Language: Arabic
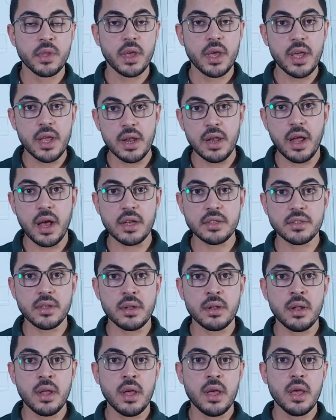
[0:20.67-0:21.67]
ايه اللي
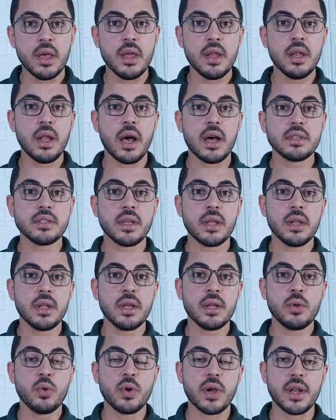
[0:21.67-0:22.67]
حصل إيه اللي حصل
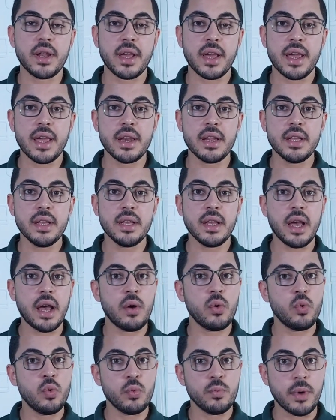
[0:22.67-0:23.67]
انه كان خارج
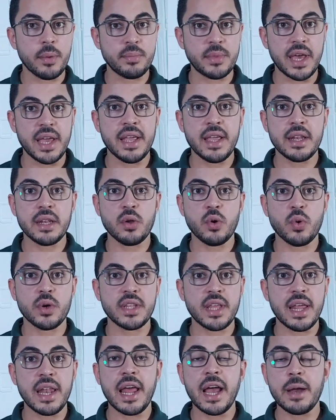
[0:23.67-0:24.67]
او مبدئيا هو
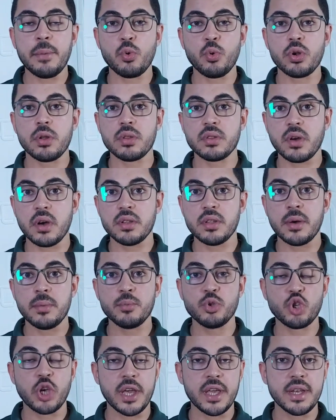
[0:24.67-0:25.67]
ده لاعب كره قدم
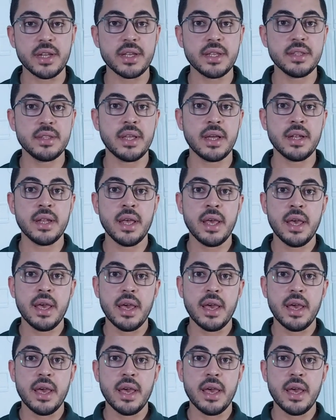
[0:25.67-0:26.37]
شهير جدا